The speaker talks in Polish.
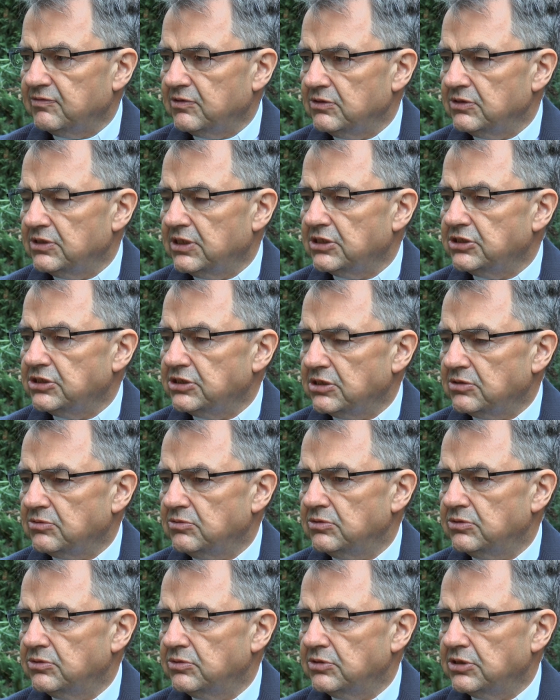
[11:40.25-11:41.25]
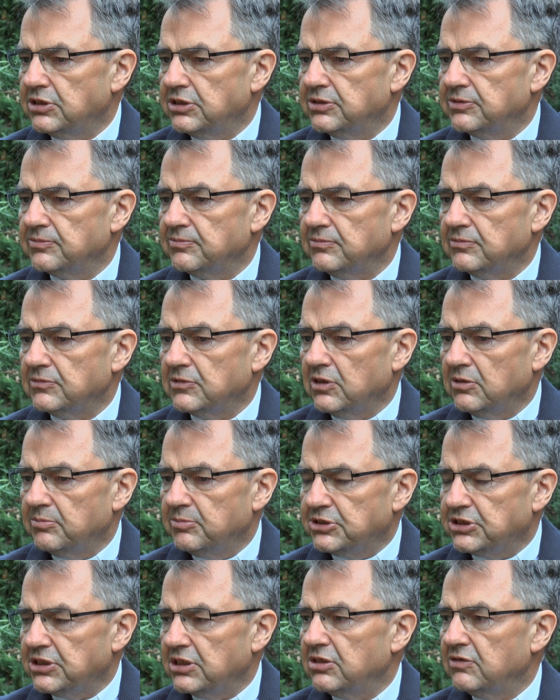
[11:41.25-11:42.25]
w kontekście kultury
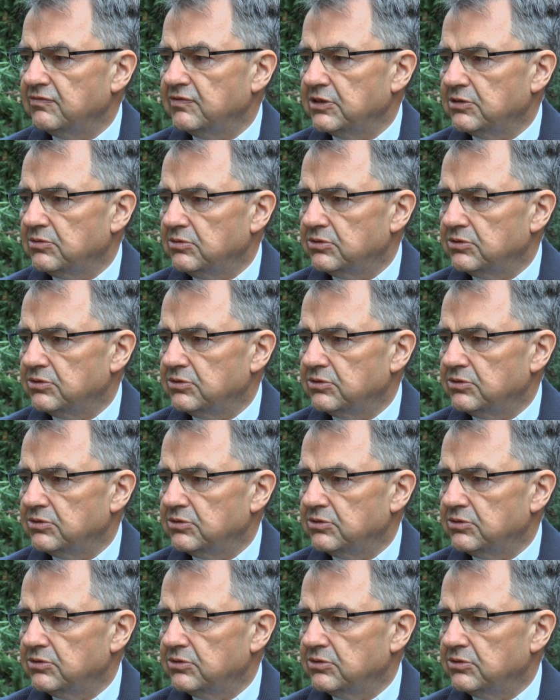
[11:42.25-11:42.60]
obyczajowej,